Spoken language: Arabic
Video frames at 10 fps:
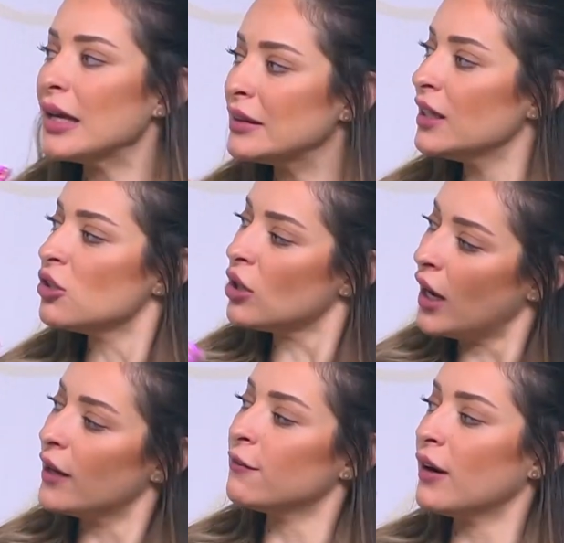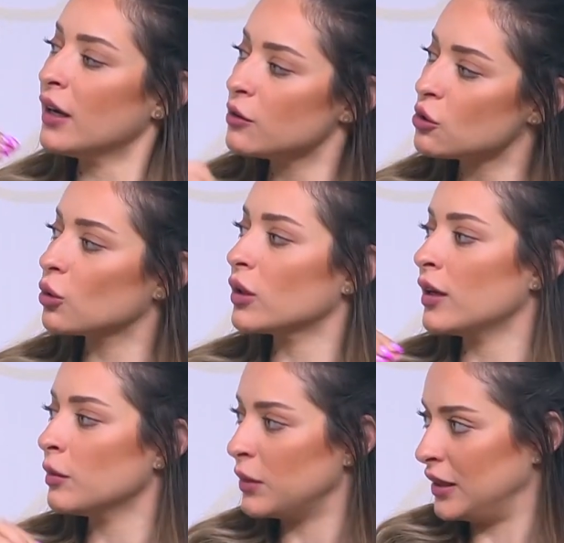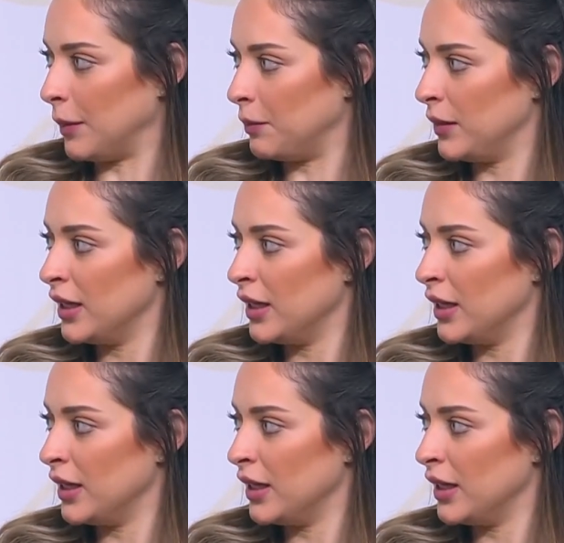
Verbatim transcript: قديش رح ارفع السكر بالدم